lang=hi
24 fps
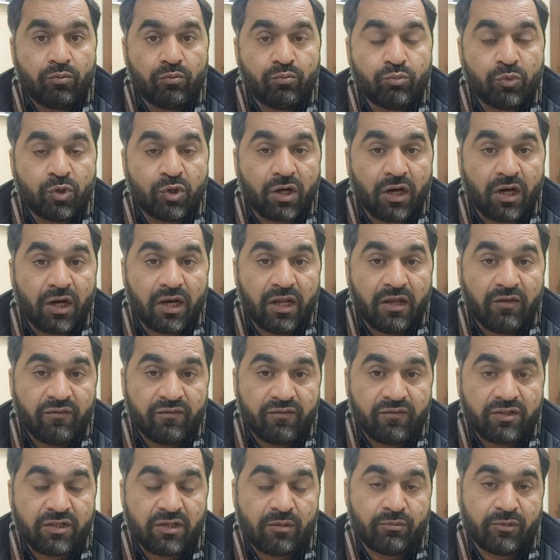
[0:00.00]
मुखालिफ
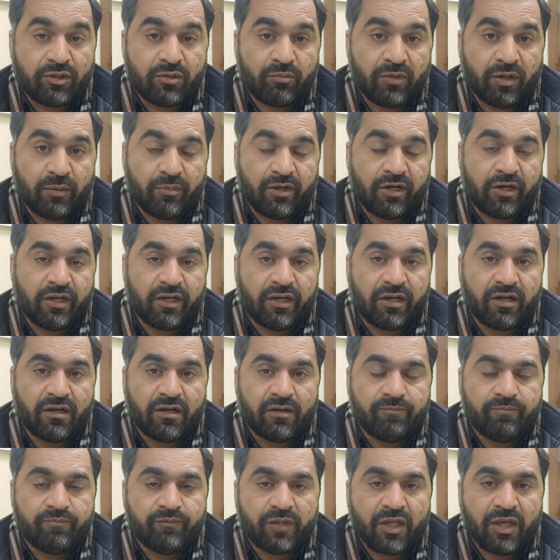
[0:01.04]
सिमत में बढ़ेगा
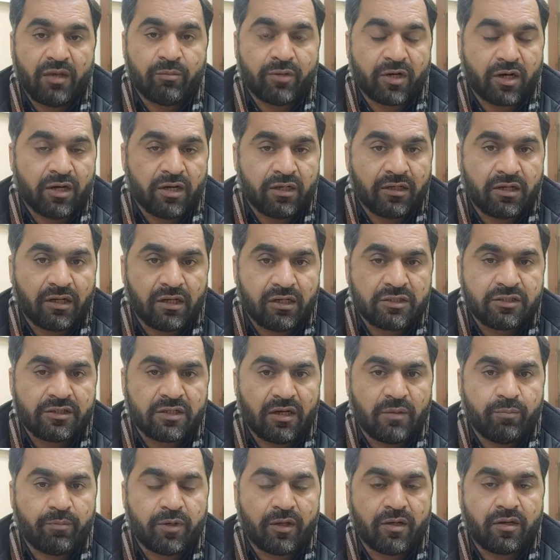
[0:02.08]
इमरान खान
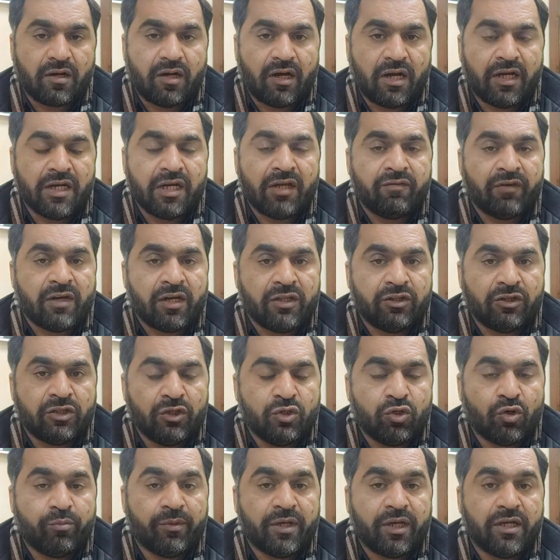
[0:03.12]
साहब पर आने वाले
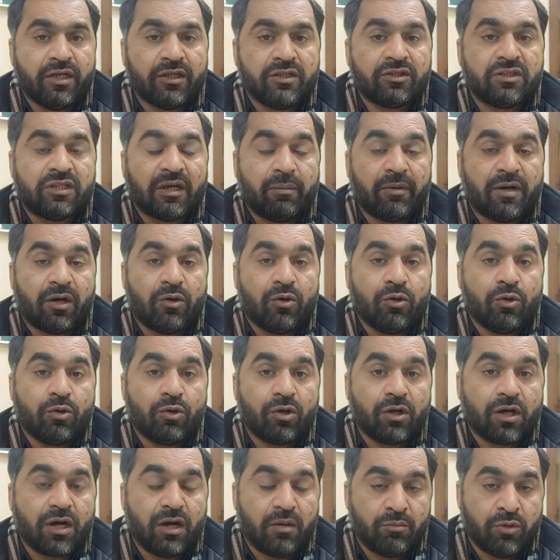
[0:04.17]
दिनों में दबाव
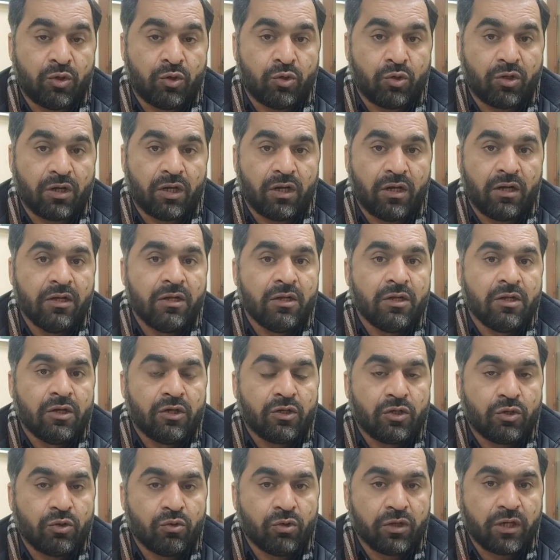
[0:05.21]
कम होगा
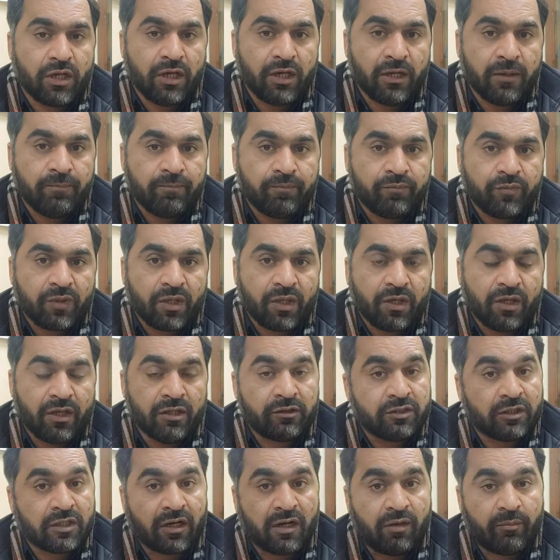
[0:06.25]
क्योंकि
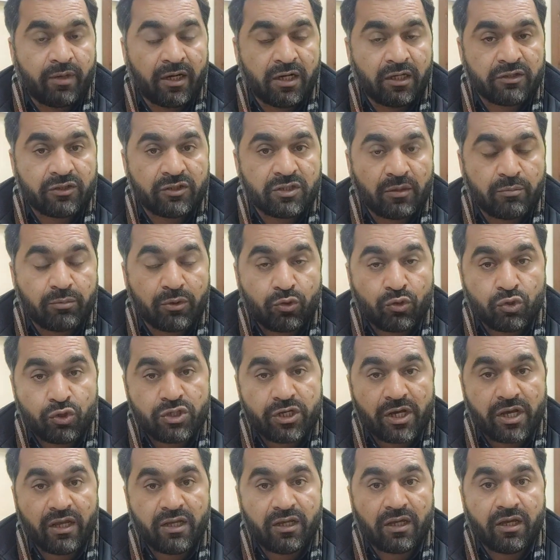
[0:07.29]
इंतबात जब हो
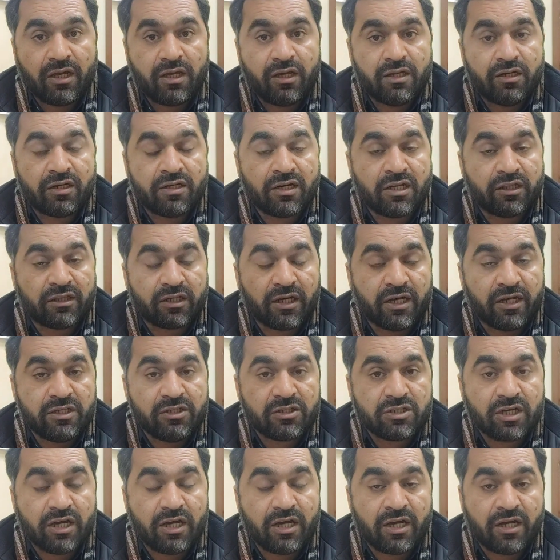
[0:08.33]
जाएंगे
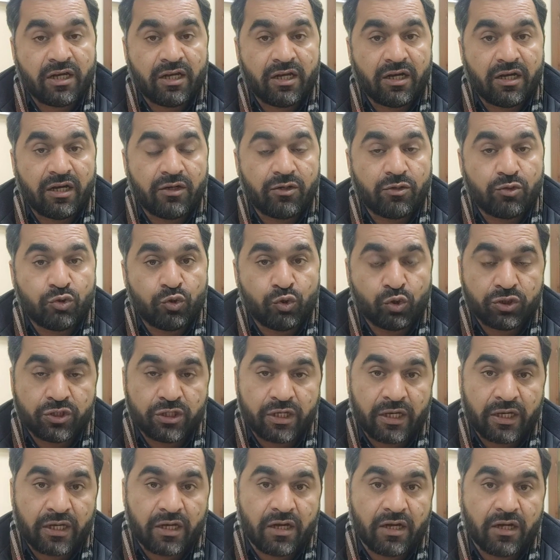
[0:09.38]
नतज का ऐलान हो
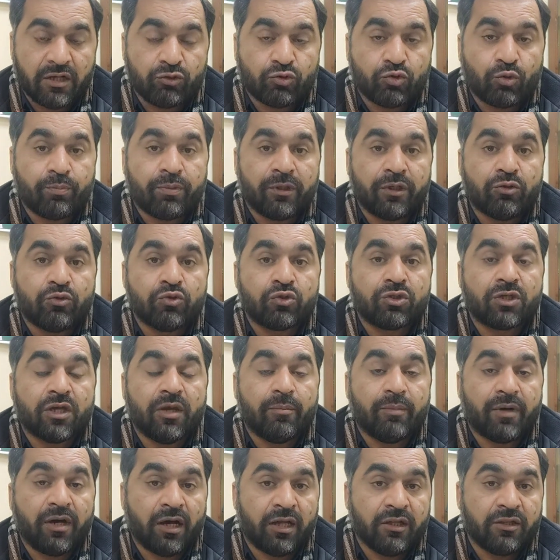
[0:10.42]
जाएगा तो फिर उसके
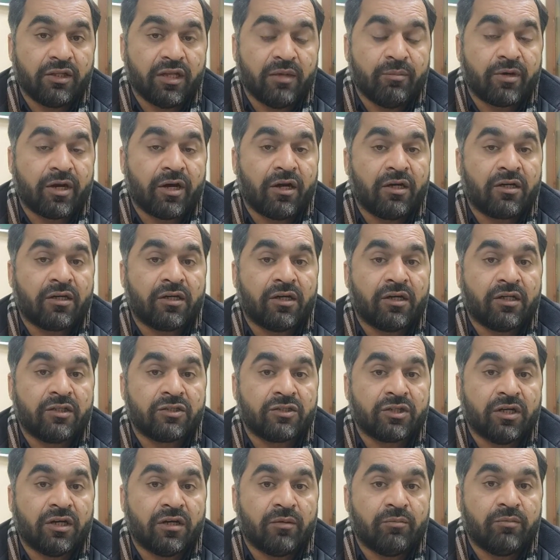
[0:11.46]
बाद इमरान खान
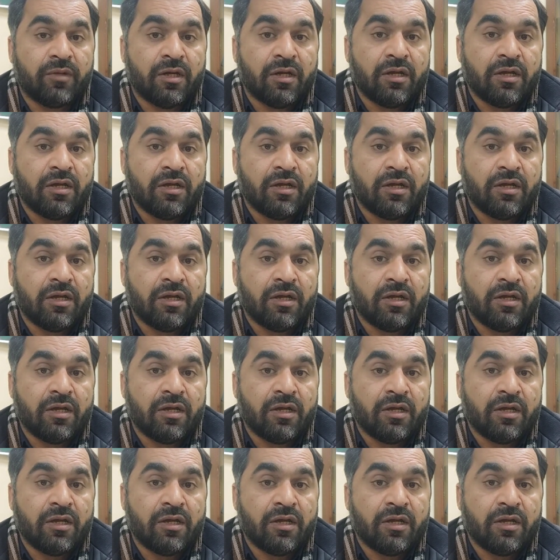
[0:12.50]
साहब